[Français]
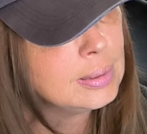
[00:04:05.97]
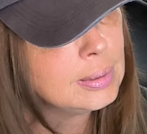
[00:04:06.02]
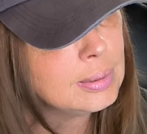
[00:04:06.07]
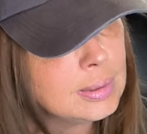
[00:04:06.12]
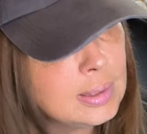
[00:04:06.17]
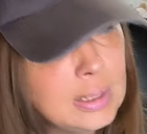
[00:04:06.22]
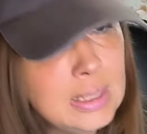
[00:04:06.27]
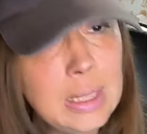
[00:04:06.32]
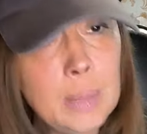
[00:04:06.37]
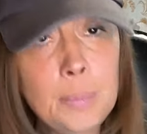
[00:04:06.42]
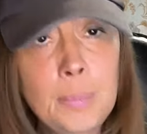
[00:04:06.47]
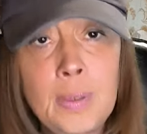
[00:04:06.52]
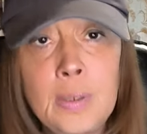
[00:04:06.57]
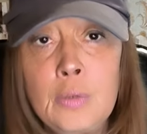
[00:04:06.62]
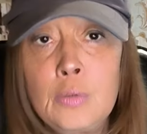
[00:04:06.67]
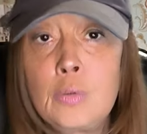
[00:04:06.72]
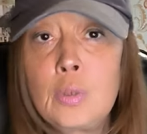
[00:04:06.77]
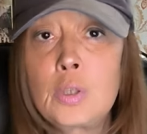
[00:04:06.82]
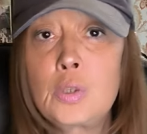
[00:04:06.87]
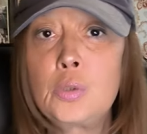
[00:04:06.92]
euh, s'il n'y a pas
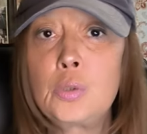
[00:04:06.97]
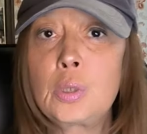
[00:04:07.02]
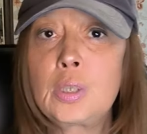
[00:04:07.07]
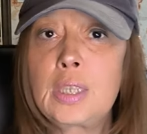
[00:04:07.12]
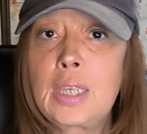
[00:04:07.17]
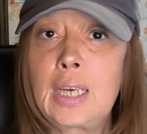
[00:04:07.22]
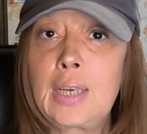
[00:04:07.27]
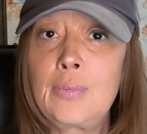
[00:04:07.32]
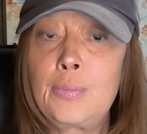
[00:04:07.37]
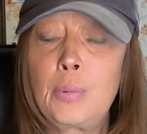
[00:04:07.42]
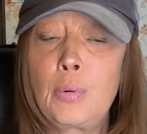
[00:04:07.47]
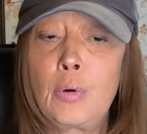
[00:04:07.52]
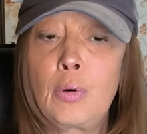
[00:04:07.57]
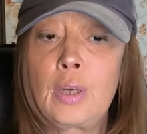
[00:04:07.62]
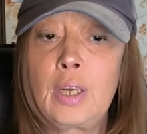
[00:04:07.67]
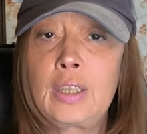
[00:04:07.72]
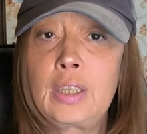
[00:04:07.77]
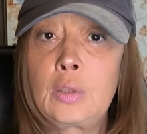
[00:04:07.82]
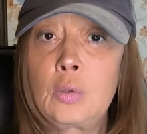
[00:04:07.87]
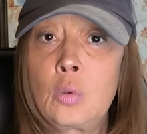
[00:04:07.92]
une voiture qui arrive pour
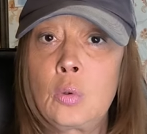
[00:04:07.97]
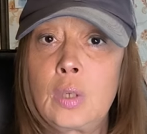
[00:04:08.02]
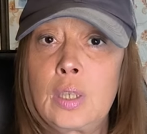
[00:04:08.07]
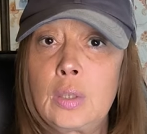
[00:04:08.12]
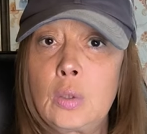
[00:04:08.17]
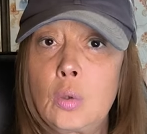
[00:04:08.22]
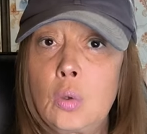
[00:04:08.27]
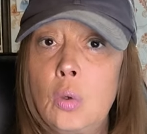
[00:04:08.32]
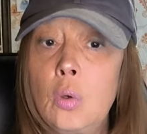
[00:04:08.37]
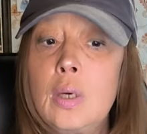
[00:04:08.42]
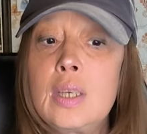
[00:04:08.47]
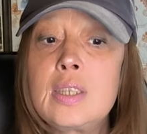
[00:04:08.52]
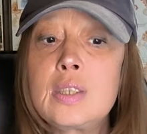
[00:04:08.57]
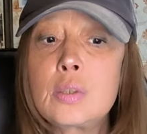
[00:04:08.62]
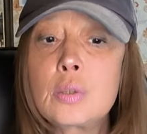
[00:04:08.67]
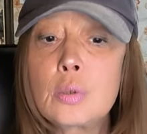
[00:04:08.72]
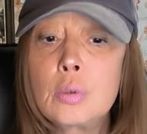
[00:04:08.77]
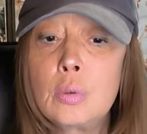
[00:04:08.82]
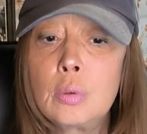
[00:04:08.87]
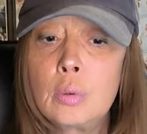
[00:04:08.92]
regarder ton rétro,
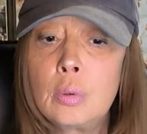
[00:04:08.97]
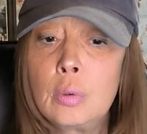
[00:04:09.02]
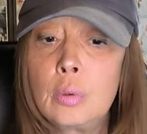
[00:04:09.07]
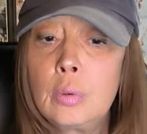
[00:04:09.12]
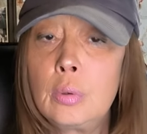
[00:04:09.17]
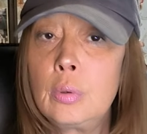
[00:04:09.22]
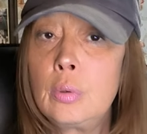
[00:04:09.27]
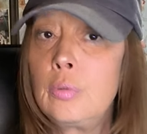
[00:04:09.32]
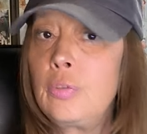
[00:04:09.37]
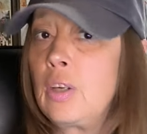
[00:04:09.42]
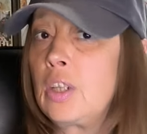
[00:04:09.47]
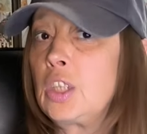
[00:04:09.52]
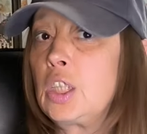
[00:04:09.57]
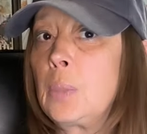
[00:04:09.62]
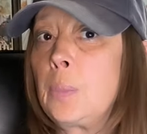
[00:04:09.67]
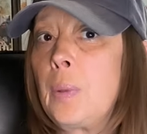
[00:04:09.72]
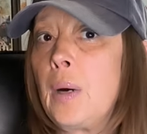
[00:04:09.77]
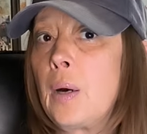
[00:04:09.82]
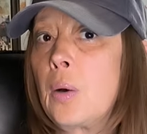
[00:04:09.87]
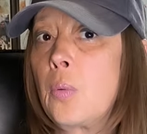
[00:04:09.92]
est-ce que, euh, enfin je
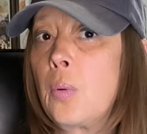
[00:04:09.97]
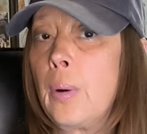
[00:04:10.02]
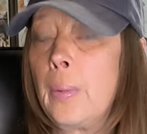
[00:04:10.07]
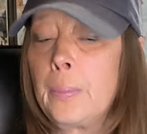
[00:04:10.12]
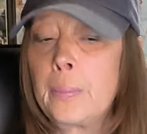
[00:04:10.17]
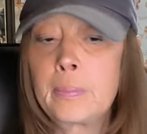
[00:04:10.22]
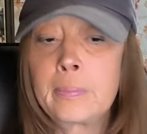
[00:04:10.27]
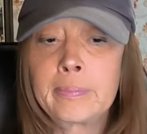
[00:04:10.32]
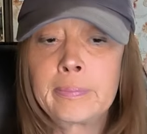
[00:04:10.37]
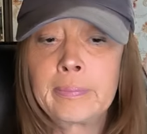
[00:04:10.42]
sais pas quoi